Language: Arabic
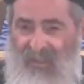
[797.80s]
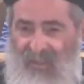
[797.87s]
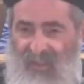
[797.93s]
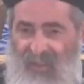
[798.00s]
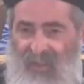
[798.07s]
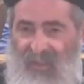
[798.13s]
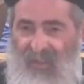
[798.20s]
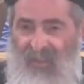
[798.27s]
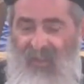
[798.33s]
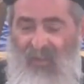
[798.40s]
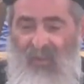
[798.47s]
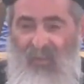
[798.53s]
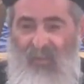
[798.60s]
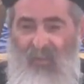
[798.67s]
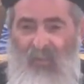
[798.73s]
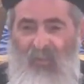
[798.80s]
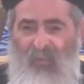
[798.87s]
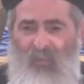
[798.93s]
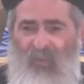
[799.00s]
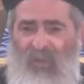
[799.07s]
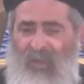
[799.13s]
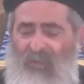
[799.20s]

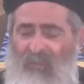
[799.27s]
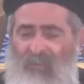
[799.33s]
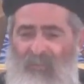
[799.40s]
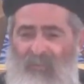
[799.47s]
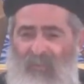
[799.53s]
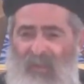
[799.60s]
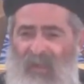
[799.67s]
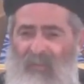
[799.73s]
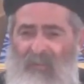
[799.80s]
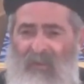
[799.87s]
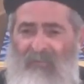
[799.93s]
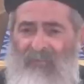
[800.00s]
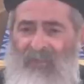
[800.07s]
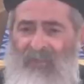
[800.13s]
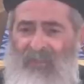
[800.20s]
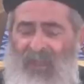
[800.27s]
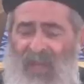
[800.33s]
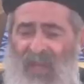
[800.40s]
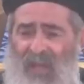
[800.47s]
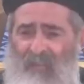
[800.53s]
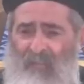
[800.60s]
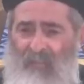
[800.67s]
ومفيش أب
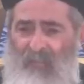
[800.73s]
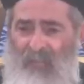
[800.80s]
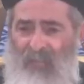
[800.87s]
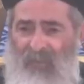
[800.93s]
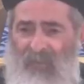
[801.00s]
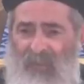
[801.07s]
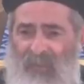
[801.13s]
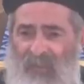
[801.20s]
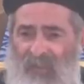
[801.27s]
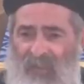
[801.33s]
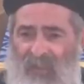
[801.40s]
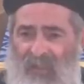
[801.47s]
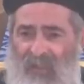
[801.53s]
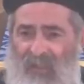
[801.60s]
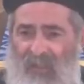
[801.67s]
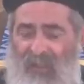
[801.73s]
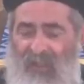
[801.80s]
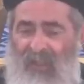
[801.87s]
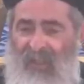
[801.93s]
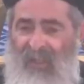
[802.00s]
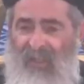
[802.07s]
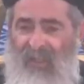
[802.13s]
يرضى
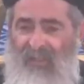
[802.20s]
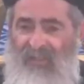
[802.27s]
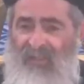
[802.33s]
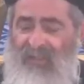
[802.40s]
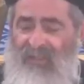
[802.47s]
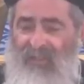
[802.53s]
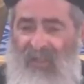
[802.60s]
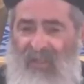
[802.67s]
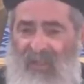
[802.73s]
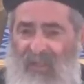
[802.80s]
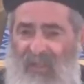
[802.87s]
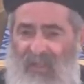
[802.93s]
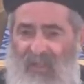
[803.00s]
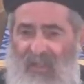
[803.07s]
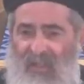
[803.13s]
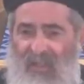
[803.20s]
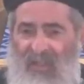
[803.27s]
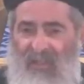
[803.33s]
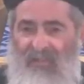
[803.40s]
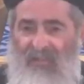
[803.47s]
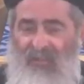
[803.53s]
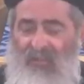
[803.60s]
إن يشوف ابنه
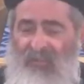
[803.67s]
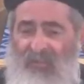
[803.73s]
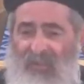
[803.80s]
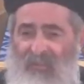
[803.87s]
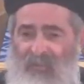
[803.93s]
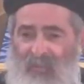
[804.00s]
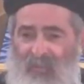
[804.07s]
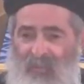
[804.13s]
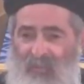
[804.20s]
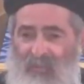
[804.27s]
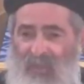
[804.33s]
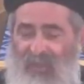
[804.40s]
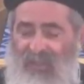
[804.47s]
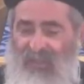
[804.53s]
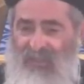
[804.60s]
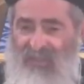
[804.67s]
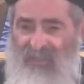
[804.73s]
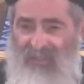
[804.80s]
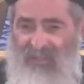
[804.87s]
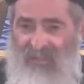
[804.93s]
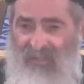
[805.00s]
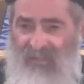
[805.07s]
مريض
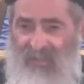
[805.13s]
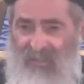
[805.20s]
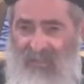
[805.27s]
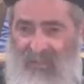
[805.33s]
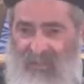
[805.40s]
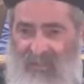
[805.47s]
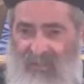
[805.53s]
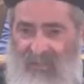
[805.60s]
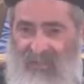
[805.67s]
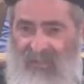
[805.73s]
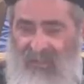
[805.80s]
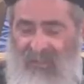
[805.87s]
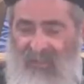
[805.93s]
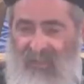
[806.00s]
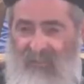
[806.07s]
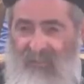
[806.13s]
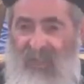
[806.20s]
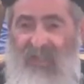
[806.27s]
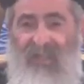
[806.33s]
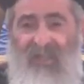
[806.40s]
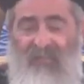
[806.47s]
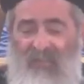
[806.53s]
امال إيه المرض ده؟
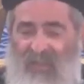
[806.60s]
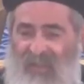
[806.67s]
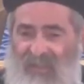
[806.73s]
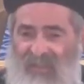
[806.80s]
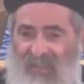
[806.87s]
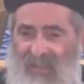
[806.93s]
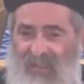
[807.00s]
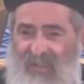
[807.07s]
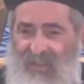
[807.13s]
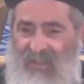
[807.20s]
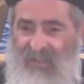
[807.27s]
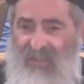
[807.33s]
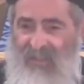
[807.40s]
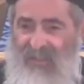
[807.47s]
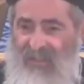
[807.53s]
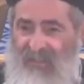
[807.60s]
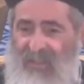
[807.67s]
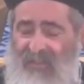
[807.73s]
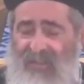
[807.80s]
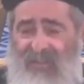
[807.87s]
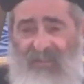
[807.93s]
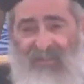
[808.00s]
ده ضد
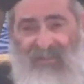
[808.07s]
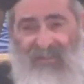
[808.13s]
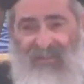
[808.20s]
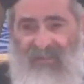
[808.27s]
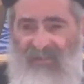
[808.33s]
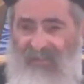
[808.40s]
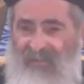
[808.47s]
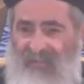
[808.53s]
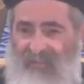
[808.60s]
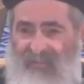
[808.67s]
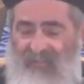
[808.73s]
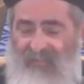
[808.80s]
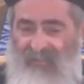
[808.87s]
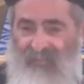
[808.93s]
ضد